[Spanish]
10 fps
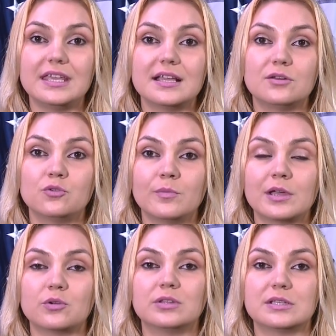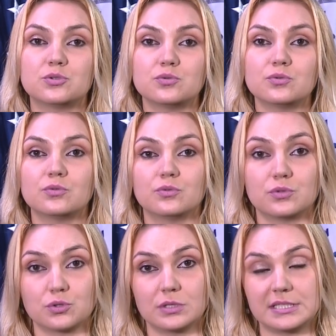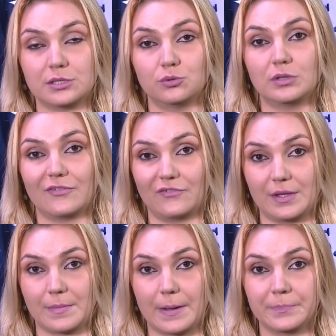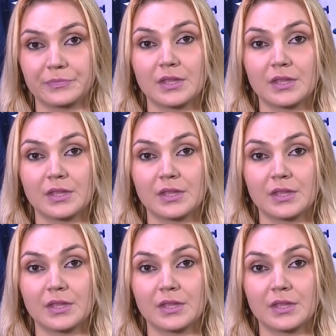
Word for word: y el número de su solicitud de FEMA